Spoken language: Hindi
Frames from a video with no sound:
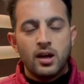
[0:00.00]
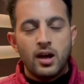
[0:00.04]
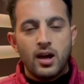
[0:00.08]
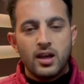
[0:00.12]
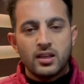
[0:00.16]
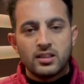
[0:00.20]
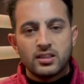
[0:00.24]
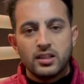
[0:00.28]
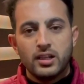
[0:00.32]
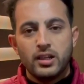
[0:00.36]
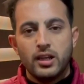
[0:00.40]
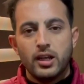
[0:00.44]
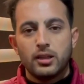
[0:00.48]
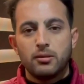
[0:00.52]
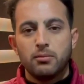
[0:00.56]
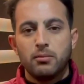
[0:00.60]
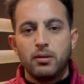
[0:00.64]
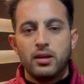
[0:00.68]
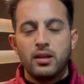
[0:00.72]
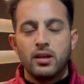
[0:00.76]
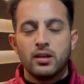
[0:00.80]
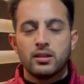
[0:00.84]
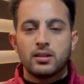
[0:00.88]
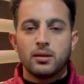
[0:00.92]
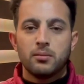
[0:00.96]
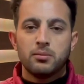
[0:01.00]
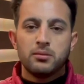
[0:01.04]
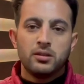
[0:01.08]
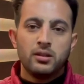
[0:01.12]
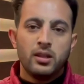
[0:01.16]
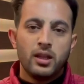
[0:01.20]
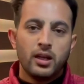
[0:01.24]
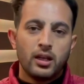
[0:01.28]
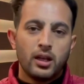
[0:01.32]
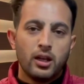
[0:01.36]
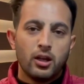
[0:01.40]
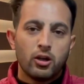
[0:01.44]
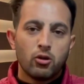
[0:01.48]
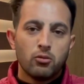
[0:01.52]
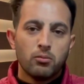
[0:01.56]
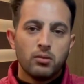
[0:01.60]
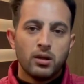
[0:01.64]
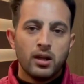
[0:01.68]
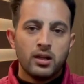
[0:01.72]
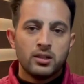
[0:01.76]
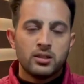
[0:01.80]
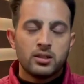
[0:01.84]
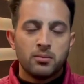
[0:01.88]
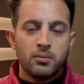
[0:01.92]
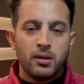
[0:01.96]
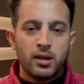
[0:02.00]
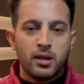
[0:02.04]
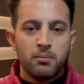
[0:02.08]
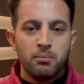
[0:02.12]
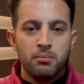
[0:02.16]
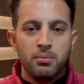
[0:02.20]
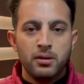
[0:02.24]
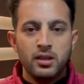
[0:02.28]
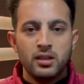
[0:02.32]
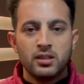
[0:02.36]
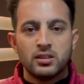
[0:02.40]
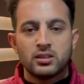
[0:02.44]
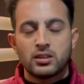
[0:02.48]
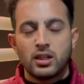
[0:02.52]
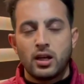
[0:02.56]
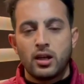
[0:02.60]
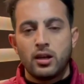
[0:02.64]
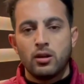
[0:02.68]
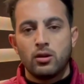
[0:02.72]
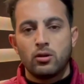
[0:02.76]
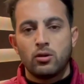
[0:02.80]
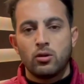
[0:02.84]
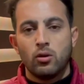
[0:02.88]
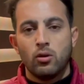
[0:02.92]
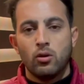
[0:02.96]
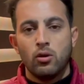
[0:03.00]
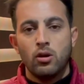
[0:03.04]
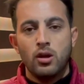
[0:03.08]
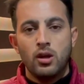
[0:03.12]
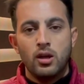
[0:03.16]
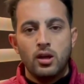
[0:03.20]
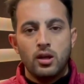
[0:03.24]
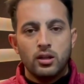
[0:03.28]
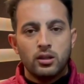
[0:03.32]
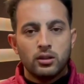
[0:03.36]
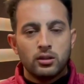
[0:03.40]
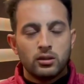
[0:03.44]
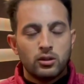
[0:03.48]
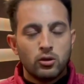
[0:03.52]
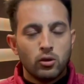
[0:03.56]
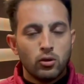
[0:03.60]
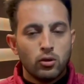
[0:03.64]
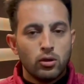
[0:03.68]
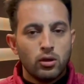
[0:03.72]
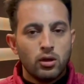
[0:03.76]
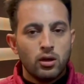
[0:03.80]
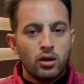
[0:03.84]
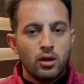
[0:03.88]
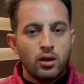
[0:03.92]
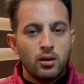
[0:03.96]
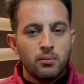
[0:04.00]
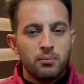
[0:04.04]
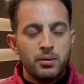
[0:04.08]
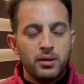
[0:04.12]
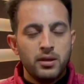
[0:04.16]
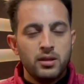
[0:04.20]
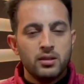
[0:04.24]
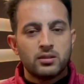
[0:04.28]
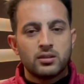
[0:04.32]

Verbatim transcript: असलियत में ये सब देखने को मिला जब एक 20 तारीख को दो बीस